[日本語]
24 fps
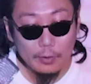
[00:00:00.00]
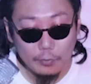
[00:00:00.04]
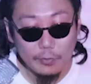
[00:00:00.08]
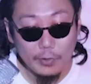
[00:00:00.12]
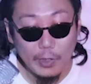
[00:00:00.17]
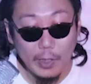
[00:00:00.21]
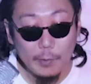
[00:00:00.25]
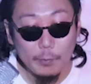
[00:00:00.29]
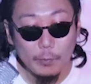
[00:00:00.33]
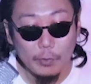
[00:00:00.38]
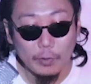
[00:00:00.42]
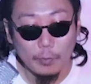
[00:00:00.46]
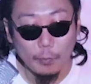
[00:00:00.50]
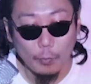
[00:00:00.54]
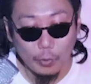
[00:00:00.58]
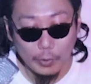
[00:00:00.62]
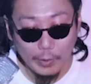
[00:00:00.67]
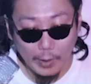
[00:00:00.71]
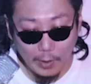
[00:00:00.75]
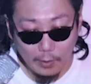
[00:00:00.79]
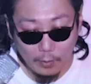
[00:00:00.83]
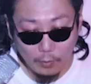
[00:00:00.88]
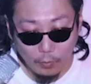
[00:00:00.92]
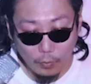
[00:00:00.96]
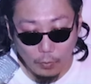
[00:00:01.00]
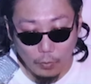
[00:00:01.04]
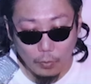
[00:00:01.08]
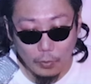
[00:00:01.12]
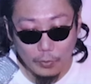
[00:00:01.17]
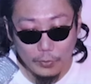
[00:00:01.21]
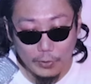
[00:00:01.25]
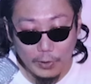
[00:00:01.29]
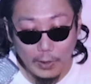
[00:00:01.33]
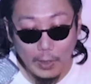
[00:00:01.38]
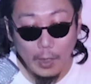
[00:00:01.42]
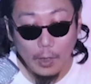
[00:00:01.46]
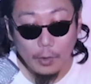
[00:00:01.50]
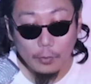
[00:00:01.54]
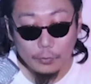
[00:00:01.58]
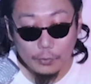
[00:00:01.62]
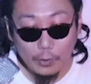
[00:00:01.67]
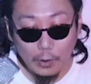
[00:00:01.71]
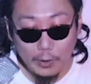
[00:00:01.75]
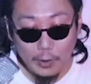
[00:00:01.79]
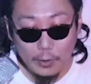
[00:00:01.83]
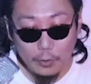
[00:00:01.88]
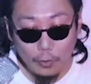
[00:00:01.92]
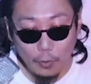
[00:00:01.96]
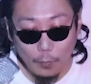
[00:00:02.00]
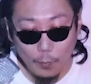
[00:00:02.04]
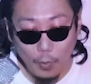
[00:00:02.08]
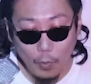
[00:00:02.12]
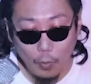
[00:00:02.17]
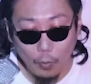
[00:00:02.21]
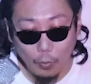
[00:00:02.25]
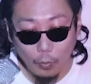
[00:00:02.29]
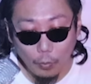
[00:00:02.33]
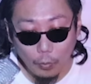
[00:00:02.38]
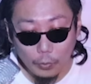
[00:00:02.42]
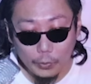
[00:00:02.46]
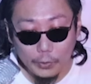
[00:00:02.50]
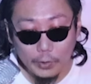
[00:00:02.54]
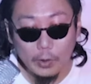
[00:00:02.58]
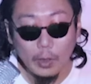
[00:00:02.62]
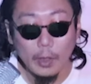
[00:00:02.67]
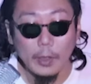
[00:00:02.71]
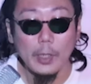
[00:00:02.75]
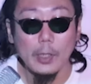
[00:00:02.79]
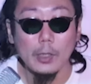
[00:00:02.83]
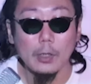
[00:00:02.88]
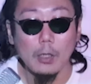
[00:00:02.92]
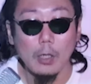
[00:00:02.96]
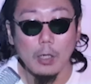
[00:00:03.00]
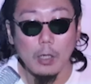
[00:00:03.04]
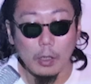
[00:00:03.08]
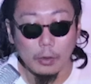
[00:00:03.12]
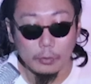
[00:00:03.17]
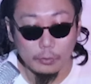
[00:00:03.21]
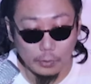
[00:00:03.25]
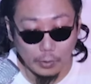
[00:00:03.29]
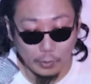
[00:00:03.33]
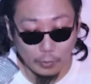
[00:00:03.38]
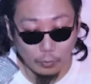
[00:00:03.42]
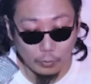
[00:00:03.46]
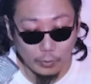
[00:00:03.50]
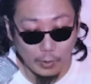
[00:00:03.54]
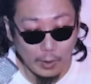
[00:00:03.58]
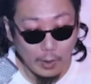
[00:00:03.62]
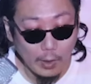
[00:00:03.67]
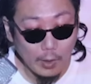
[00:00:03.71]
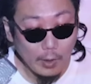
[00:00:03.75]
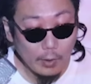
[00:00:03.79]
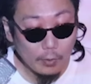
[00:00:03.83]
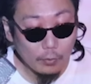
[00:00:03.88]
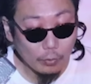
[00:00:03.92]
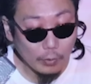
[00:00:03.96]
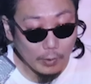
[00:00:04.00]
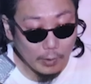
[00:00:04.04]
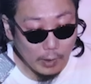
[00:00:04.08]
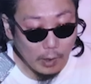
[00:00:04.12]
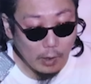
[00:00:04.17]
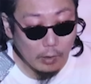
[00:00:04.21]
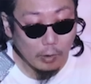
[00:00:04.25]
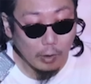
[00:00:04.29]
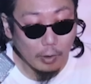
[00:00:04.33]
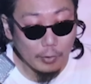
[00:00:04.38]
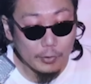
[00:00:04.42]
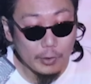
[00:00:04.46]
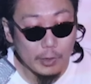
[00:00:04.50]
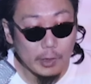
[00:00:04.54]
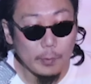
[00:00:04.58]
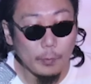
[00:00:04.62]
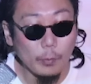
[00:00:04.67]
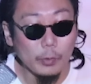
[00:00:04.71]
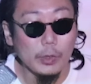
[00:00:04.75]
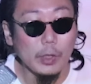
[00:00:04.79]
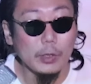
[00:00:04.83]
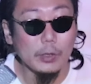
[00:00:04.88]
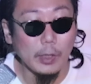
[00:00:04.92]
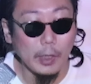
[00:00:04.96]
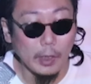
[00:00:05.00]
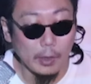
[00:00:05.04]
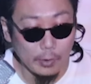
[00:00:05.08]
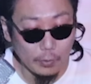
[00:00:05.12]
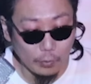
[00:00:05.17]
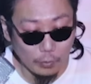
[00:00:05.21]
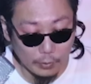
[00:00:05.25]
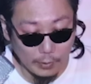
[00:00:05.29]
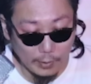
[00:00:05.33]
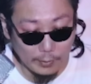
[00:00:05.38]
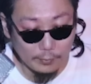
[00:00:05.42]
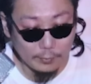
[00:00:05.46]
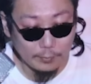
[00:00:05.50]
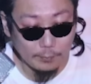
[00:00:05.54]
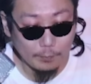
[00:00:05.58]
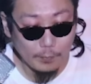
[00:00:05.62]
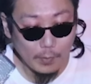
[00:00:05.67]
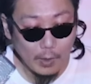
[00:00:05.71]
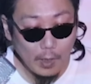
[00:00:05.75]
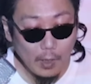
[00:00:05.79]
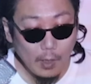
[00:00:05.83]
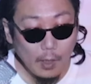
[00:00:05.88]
ジェームスも結婚をし2人とも大きな変化があったようでそれが歌詞にも出ているようです